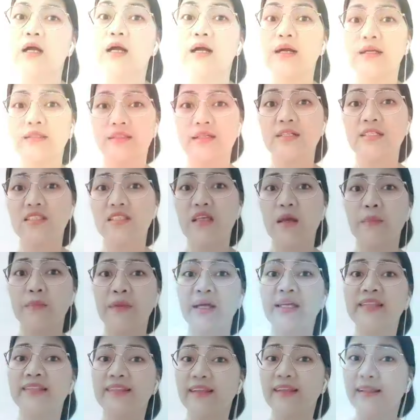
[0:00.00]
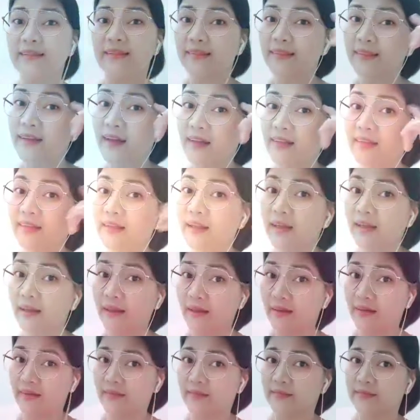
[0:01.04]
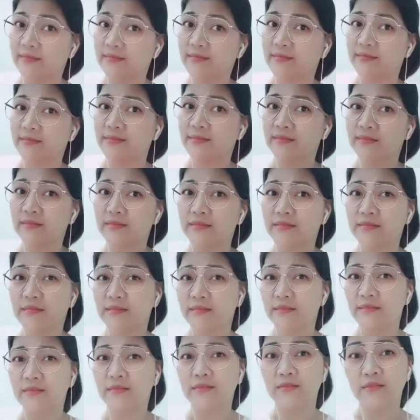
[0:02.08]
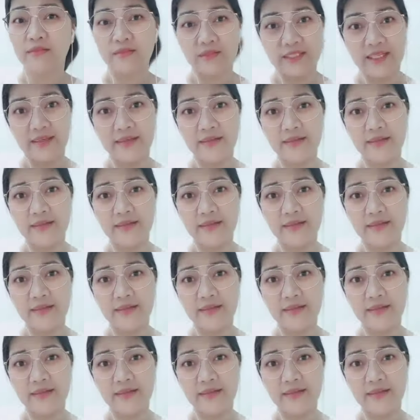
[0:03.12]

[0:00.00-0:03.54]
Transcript: hanggang sa may tanda na lang. Okay?